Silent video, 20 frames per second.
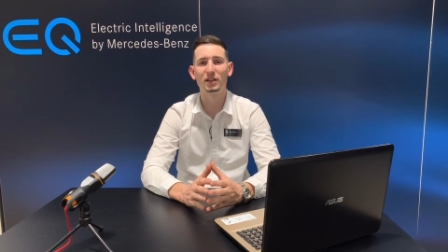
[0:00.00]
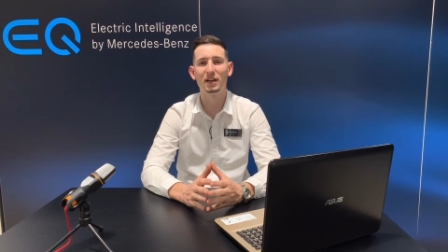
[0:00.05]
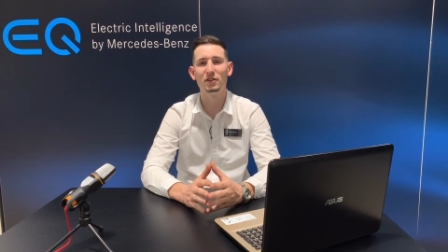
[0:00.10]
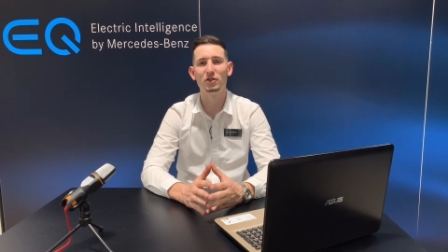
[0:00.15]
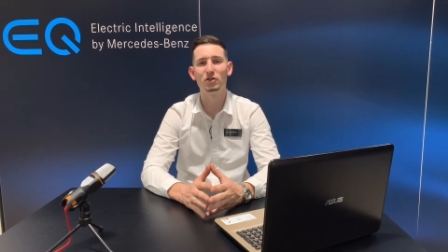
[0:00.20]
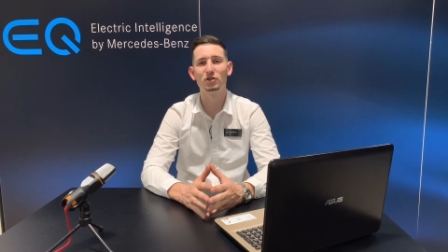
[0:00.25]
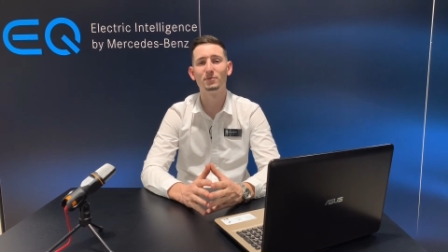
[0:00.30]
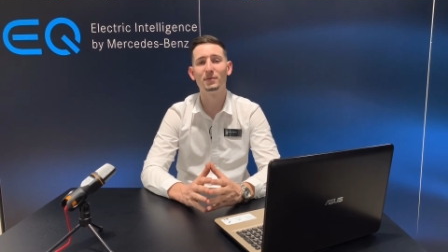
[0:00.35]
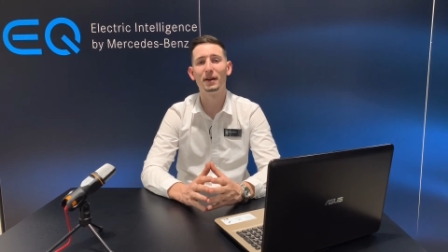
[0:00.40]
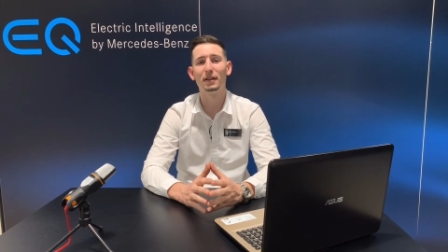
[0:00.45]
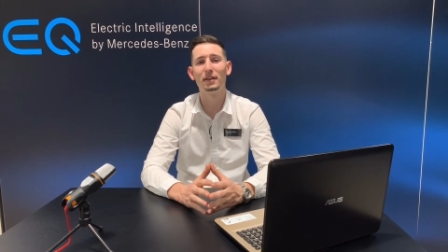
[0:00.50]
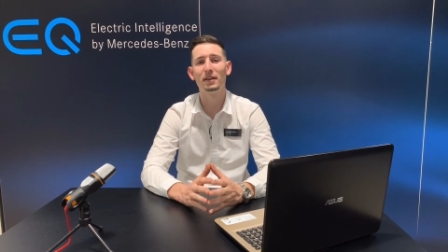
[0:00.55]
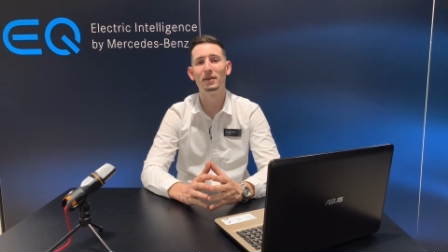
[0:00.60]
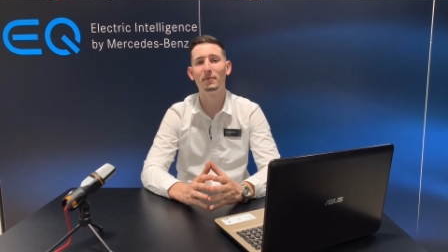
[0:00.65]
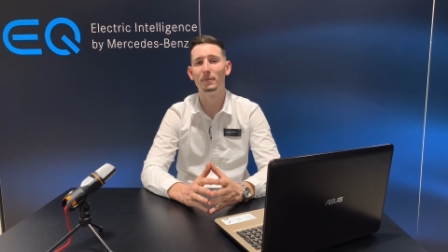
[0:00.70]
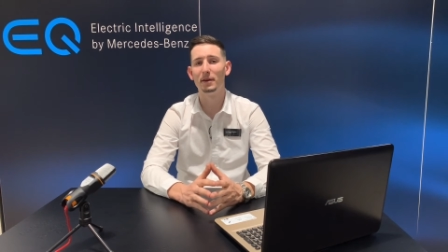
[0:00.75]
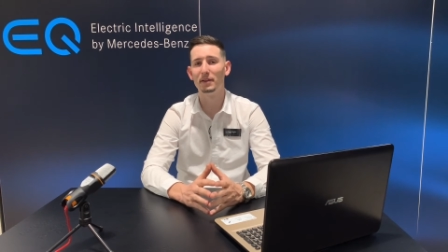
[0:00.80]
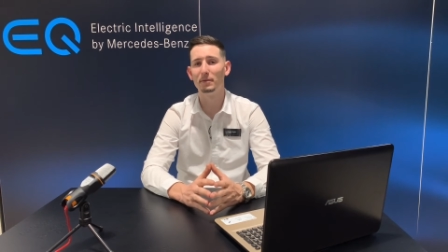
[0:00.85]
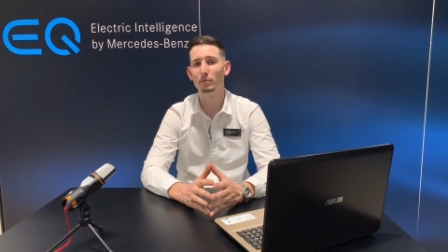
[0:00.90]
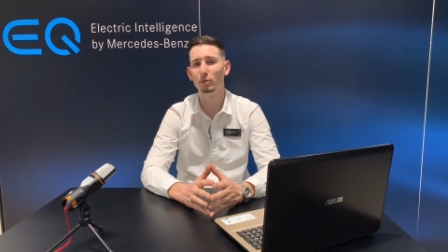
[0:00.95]
años,
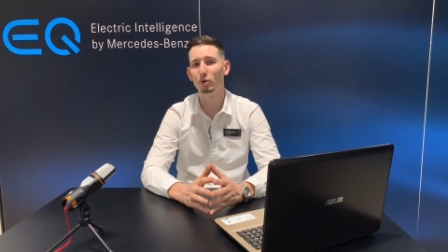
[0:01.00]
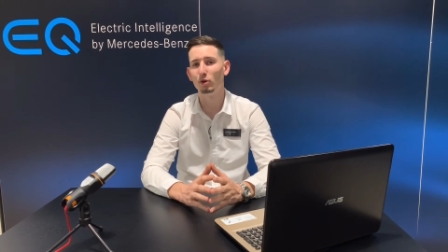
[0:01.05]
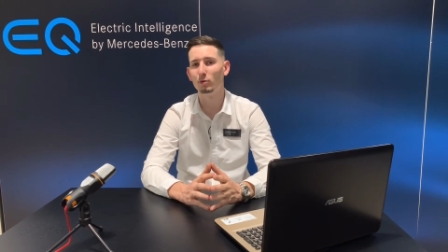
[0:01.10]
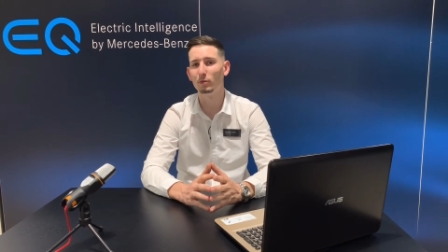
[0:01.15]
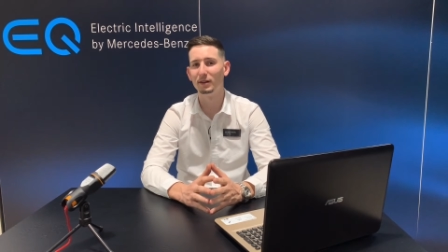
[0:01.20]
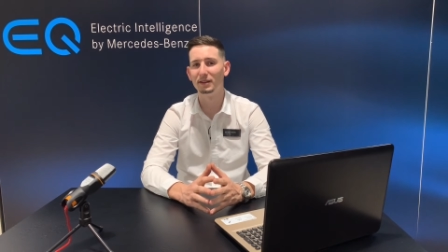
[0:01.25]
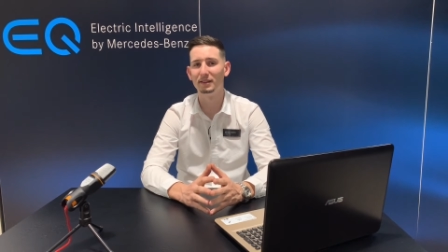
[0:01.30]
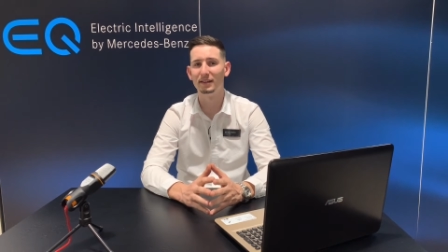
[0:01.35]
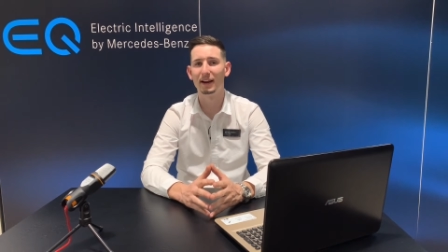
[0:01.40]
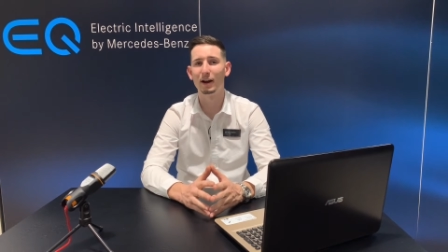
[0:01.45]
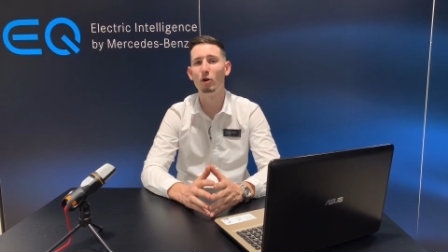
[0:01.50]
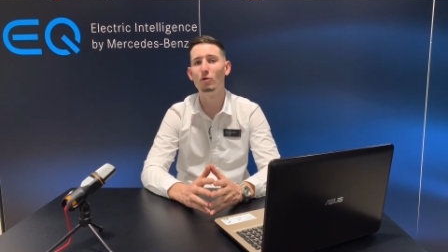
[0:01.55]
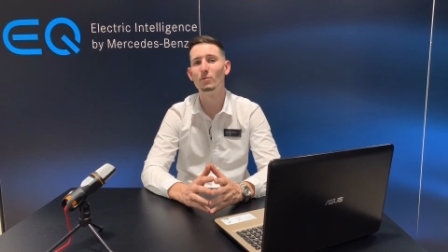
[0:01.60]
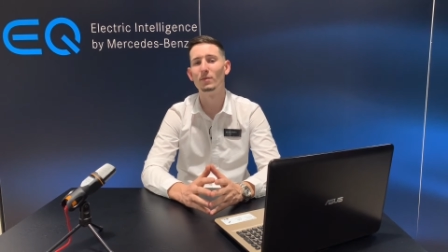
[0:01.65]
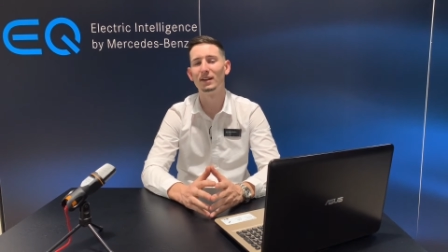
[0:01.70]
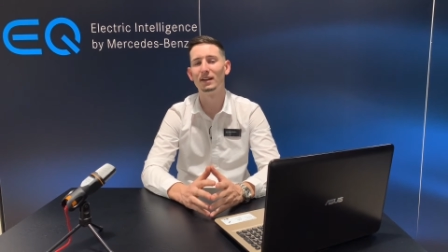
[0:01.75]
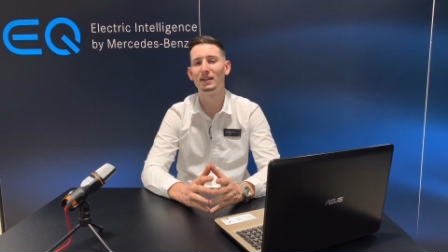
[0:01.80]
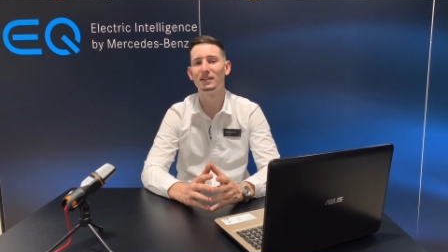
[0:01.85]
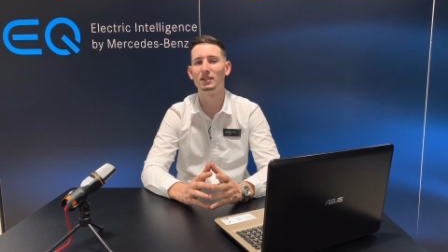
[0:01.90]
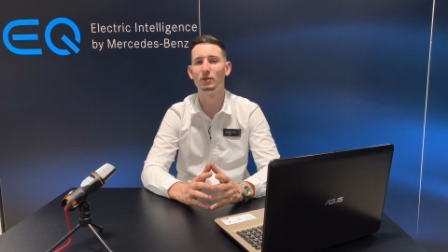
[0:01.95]
Mercedes-Benz pudo aumentar aún
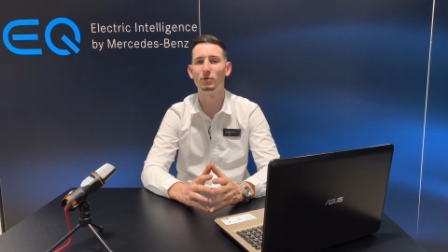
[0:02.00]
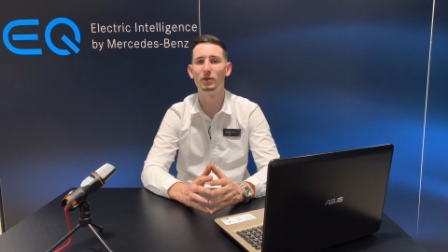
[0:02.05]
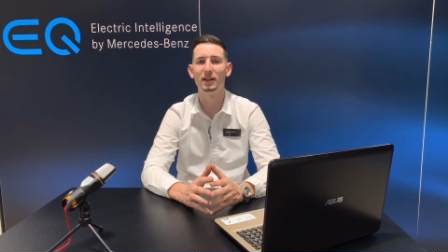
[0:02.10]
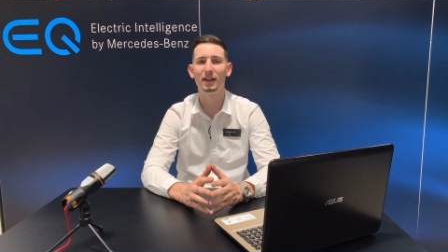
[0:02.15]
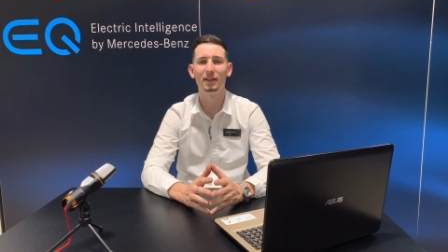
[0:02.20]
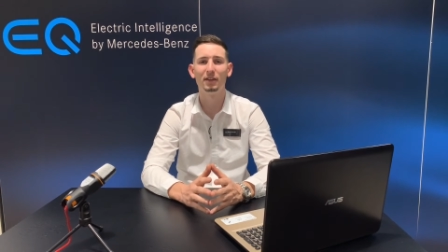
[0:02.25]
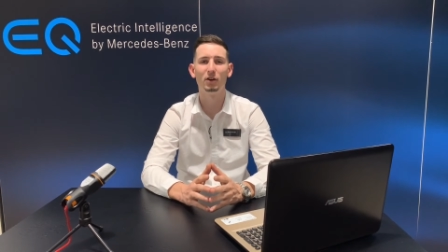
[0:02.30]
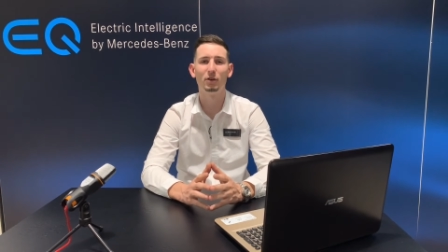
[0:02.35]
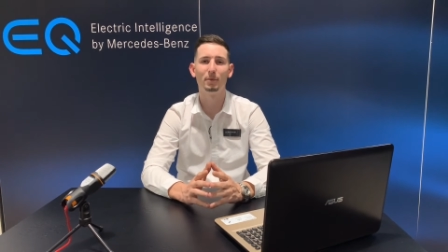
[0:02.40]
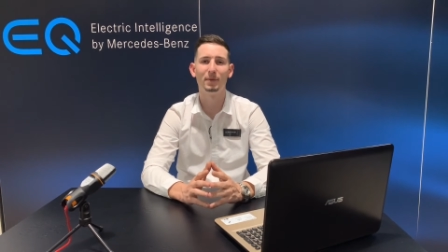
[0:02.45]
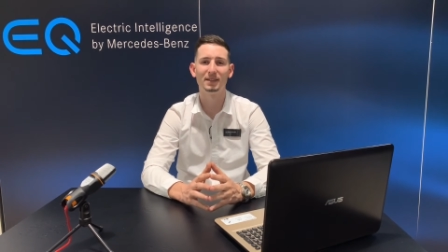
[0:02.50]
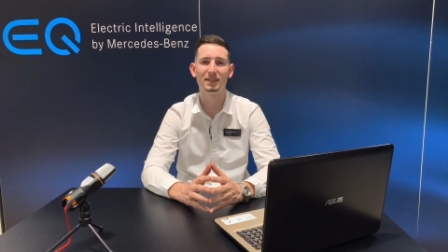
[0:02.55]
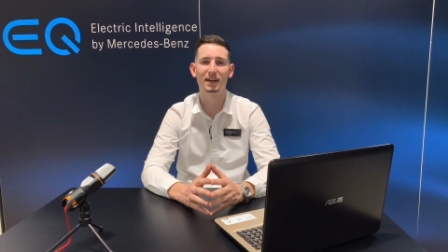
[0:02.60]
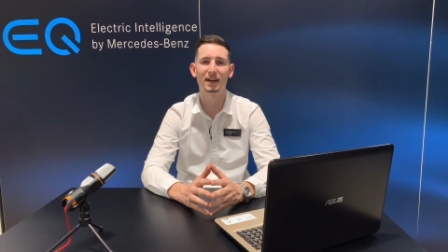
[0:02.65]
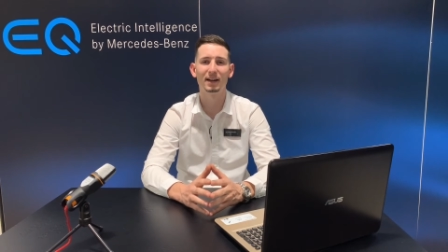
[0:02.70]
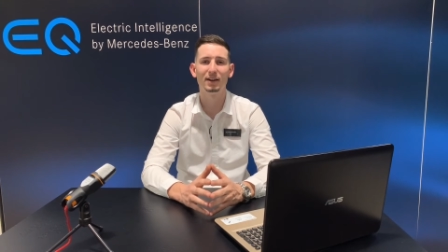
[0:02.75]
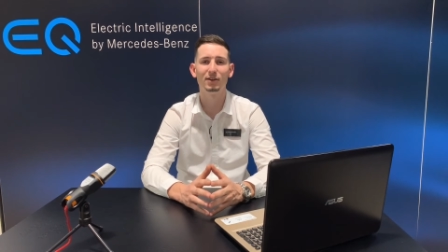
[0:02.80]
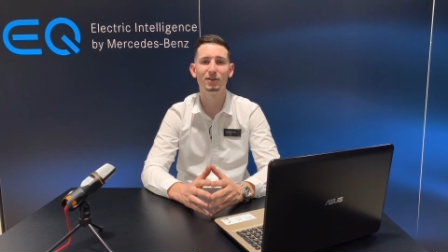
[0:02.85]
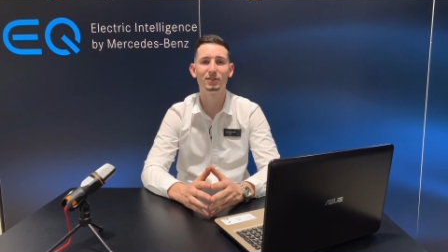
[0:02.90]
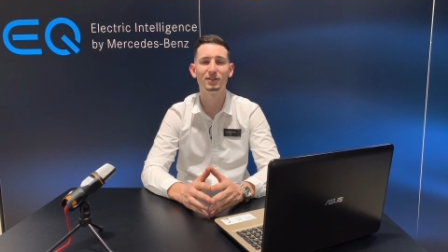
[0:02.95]
más la seguridad de los
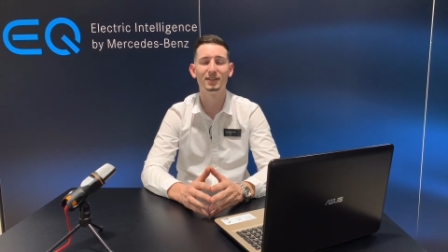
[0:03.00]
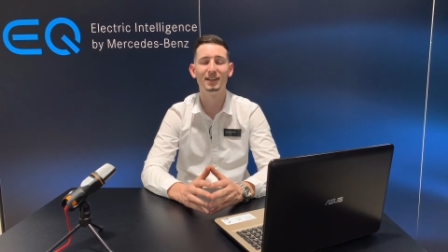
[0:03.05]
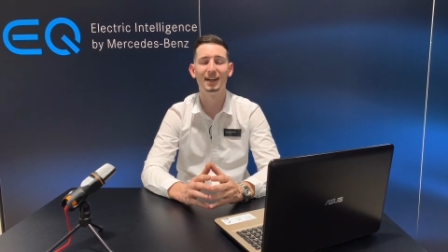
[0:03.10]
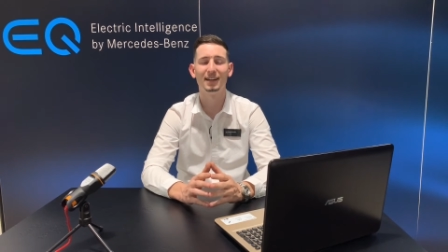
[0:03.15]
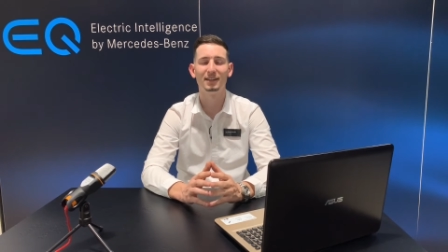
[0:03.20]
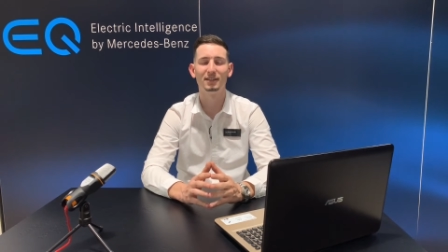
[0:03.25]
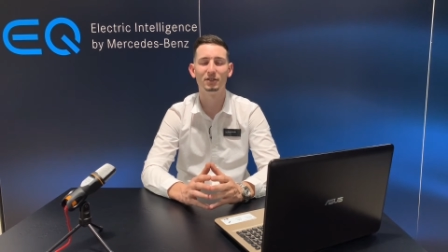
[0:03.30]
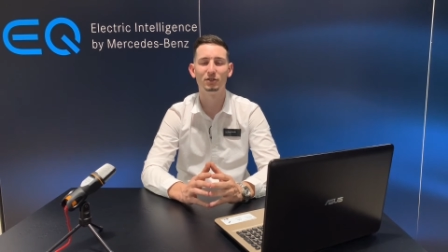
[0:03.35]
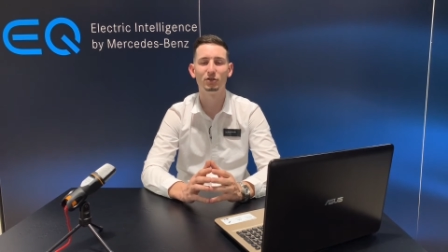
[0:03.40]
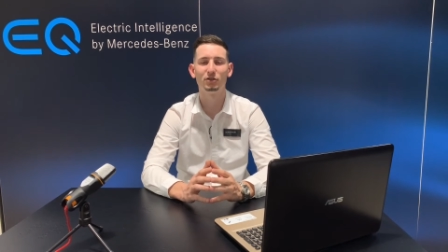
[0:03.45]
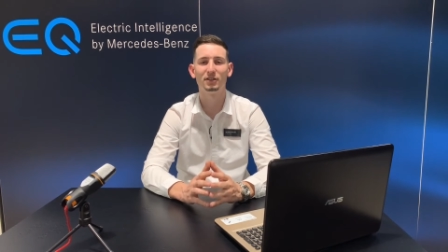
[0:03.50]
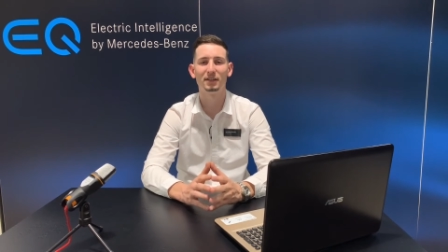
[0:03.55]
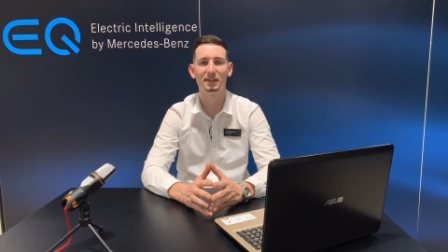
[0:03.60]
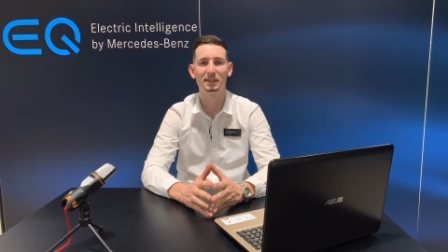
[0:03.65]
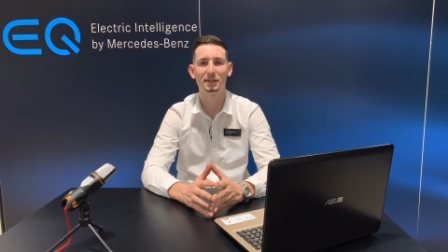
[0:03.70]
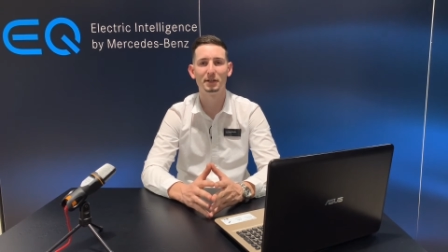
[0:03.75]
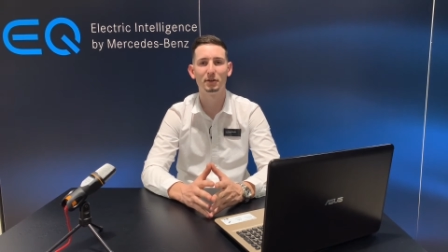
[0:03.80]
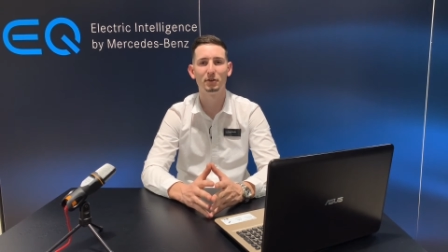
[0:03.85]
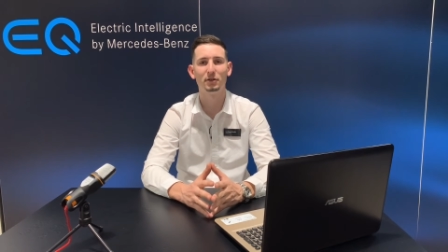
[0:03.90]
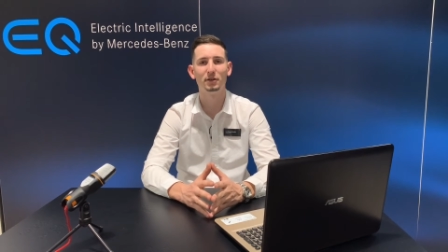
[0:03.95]
pasajeros del asiento
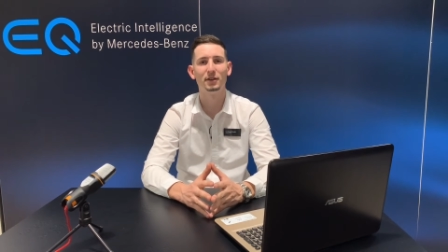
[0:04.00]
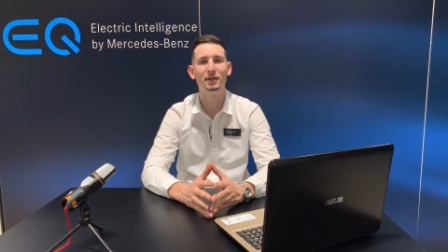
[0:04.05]
trasero.